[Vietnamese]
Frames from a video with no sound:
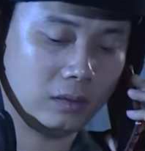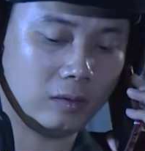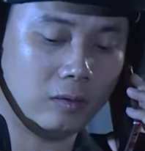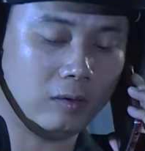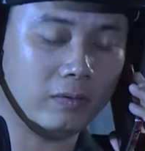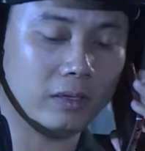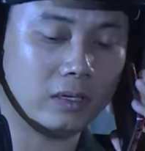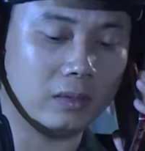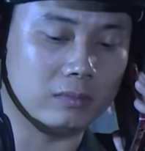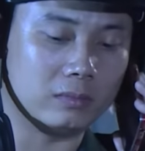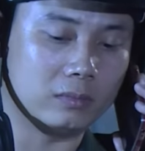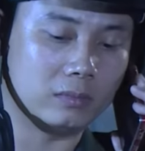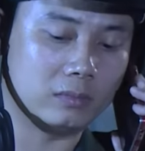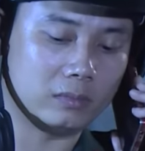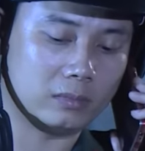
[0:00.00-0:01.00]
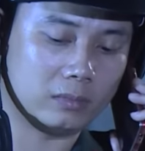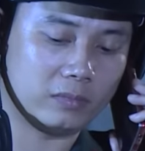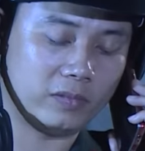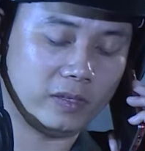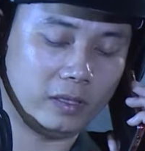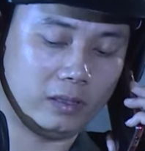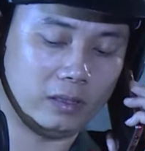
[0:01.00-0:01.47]
cô phải kiểm
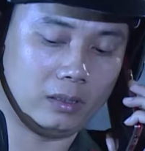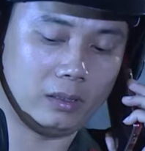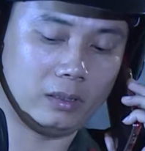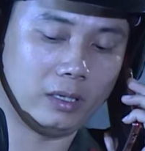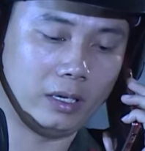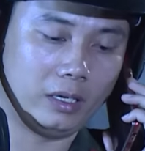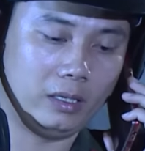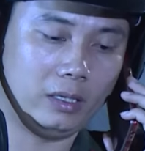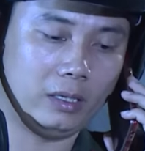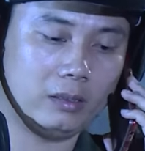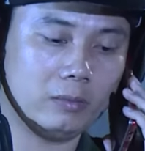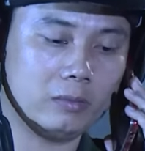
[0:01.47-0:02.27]
phải để ý